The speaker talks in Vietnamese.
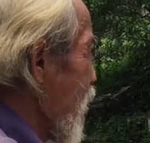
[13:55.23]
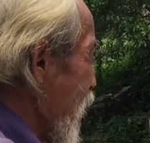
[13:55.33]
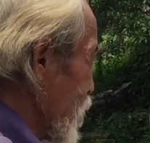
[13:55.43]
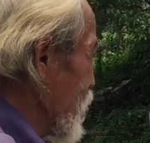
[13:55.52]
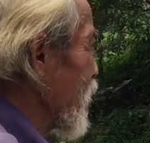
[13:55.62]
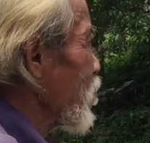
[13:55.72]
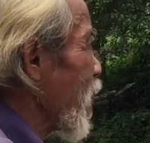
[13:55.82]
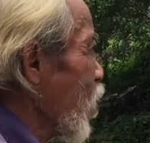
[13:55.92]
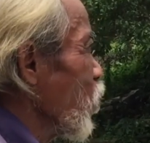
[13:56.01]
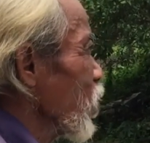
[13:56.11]
Hai ba năm
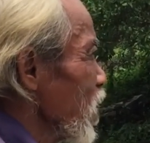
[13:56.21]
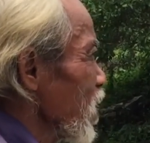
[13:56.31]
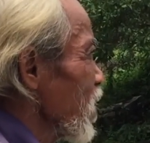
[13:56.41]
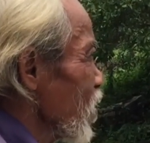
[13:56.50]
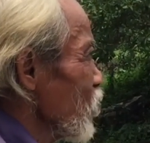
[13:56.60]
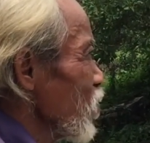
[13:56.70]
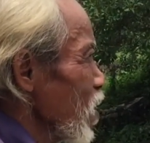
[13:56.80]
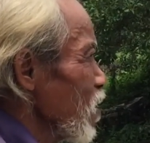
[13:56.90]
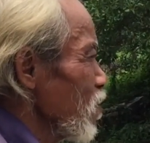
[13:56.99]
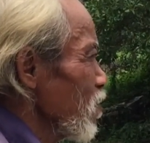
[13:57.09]
đầu thì cái kiểu cũng
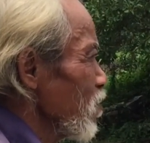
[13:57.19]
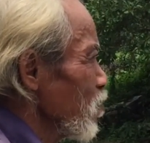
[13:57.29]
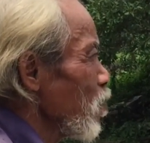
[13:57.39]
như